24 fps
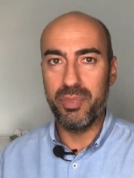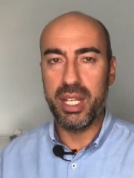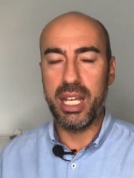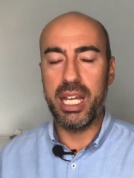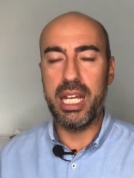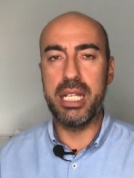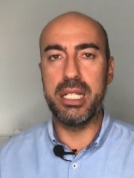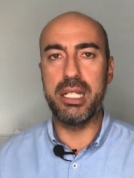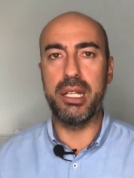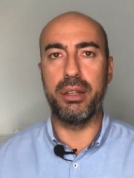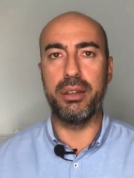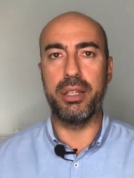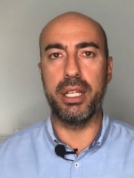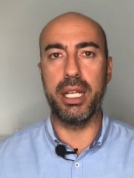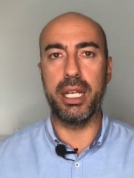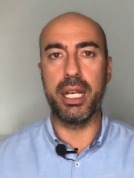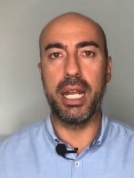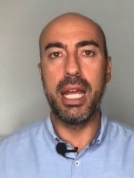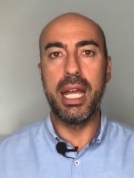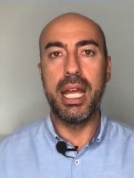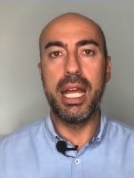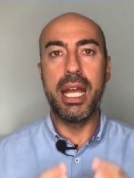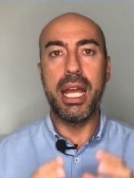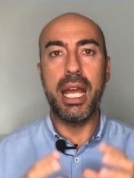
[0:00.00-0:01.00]
Es decir,
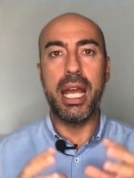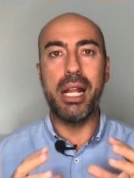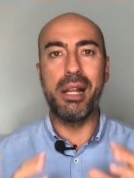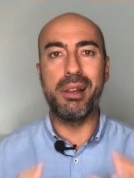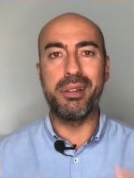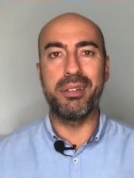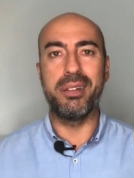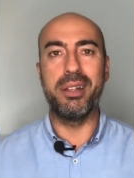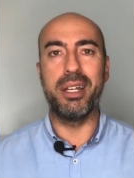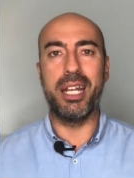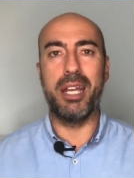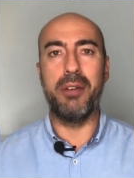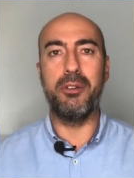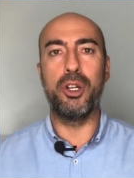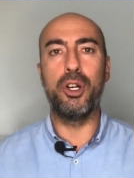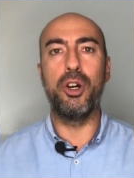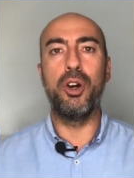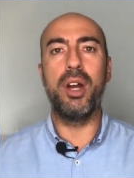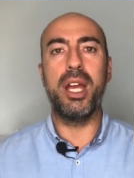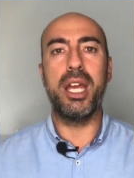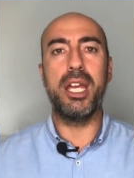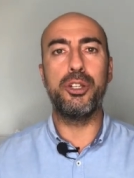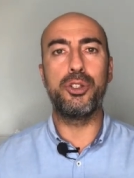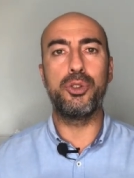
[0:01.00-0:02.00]
el
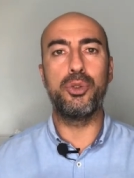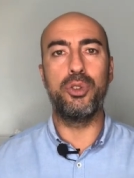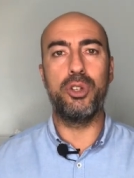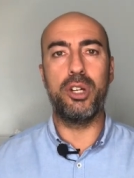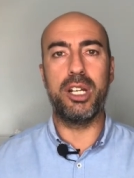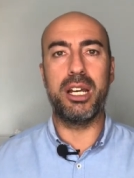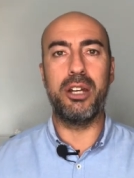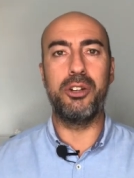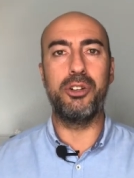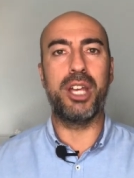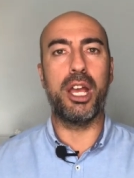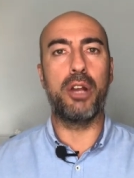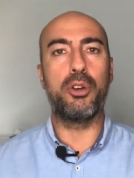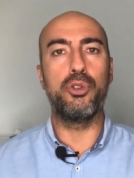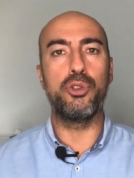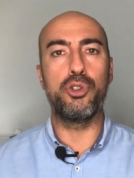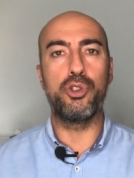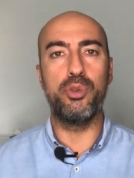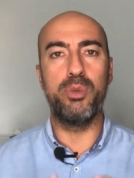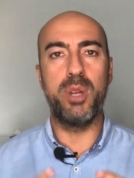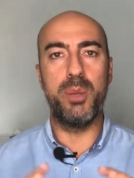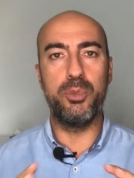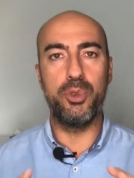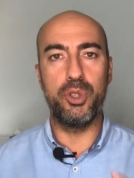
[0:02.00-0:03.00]
cerebro es un órgano que
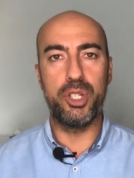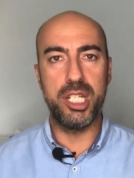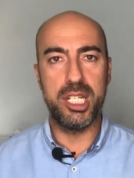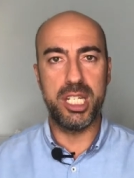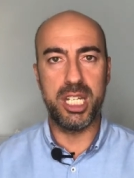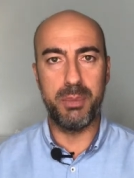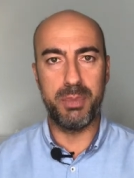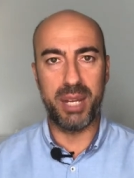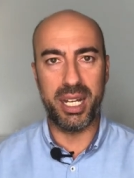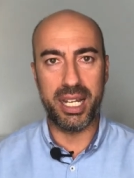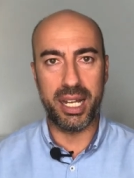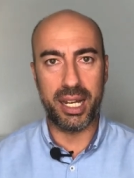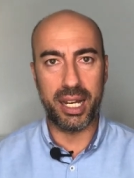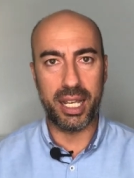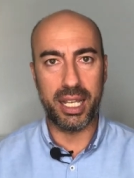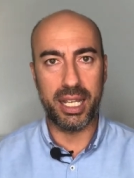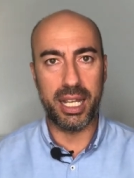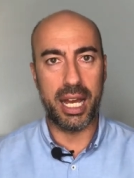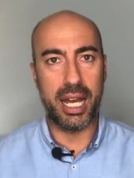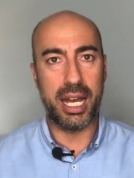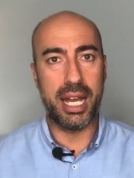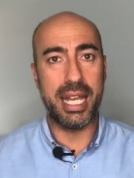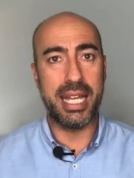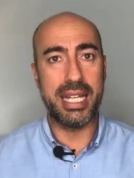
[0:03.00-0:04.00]
consume muchísima
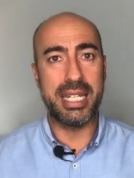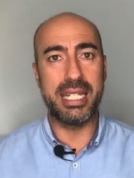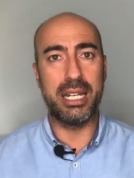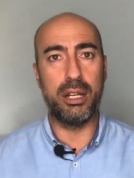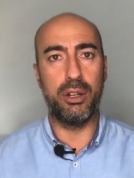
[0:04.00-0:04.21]
energía. Es el